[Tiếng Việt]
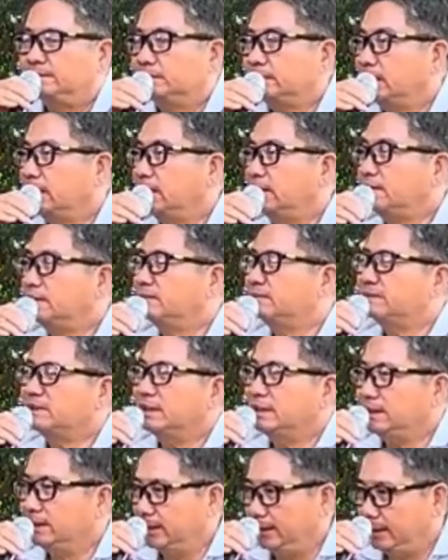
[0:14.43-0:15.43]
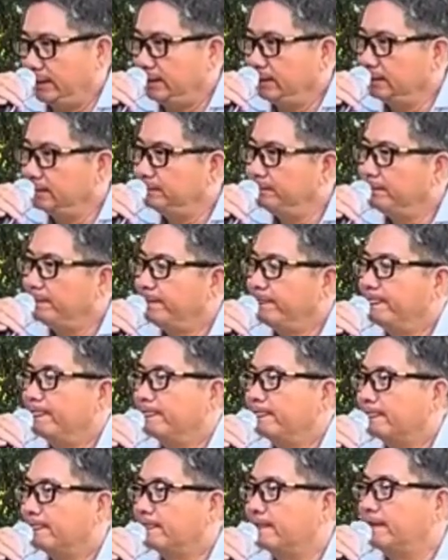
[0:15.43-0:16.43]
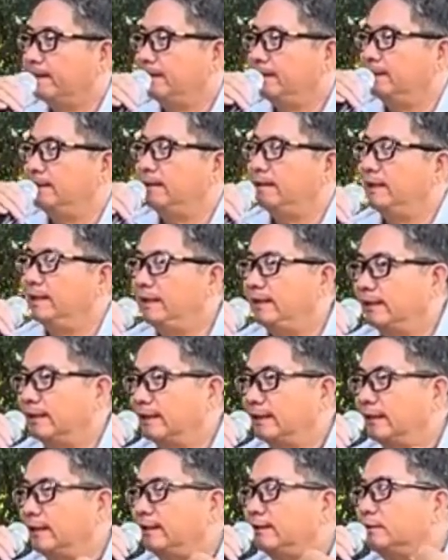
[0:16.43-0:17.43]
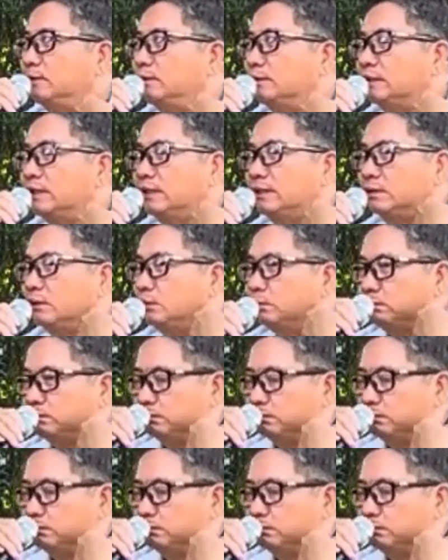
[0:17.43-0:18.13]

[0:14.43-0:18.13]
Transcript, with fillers: theo trong kinh điển thì là ngài ở núi cây túc